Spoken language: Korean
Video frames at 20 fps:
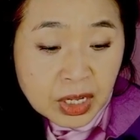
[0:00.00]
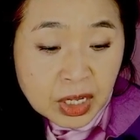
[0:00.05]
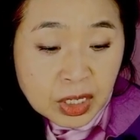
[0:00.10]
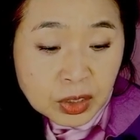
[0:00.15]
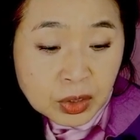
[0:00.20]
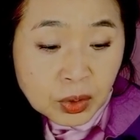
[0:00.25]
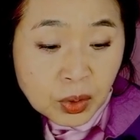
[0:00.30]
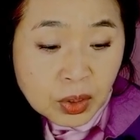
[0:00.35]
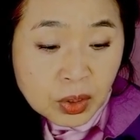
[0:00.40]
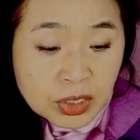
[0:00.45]

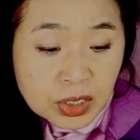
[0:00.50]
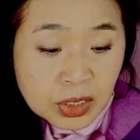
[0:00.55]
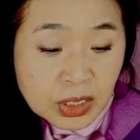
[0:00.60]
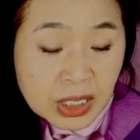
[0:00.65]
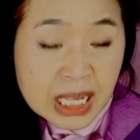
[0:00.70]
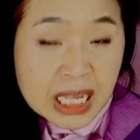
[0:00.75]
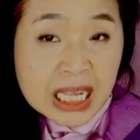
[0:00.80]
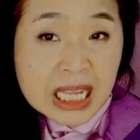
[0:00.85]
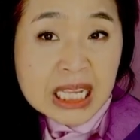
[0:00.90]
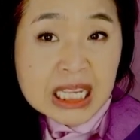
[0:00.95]
그것은
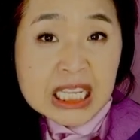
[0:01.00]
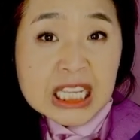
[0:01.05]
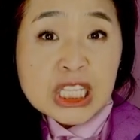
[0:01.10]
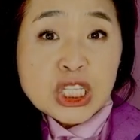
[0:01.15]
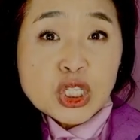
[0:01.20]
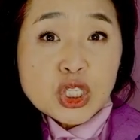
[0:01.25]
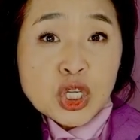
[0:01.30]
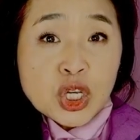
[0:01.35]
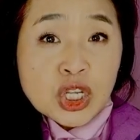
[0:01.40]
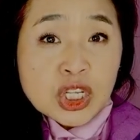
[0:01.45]

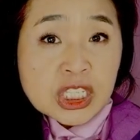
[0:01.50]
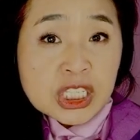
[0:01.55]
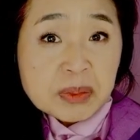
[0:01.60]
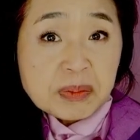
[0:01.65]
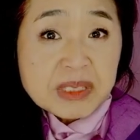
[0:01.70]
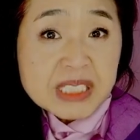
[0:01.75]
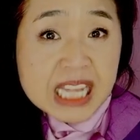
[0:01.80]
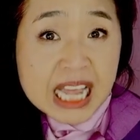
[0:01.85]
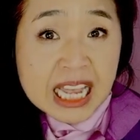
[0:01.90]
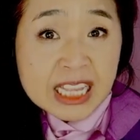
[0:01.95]

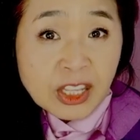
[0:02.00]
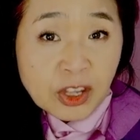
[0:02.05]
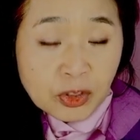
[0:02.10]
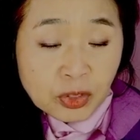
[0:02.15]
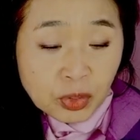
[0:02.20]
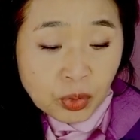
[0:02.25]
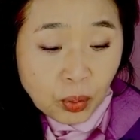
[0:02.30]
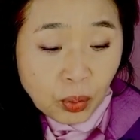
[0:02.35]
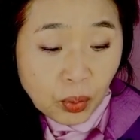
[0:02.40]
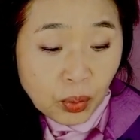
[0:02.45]

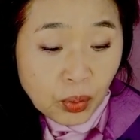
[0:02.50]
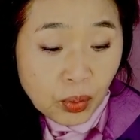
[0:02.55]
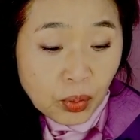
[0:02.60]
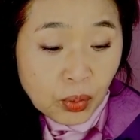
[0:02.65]
2014년도